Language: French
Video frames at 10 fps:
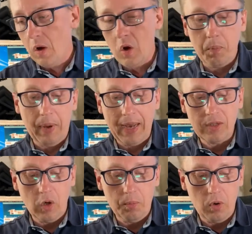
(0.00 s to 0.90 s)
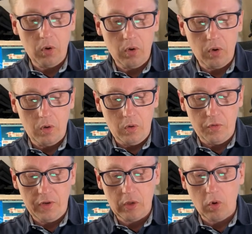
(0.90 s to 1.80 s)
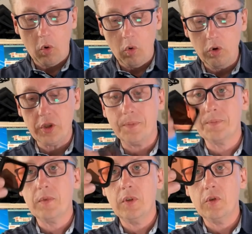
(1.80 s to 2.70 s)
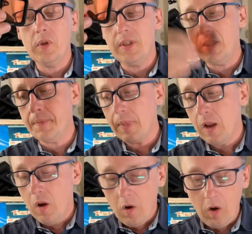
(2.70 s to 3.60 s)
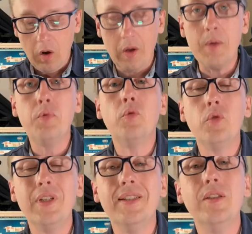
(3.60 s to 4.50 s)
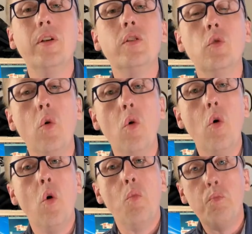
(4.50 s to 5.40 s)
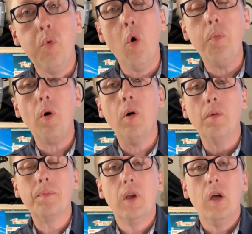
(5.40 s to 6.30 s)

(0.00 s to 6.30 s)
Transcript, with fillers: Euh, par exemple, le, filtre rouge, celui-ci, euh, est plutôt utilisé dans les eaux pourpres.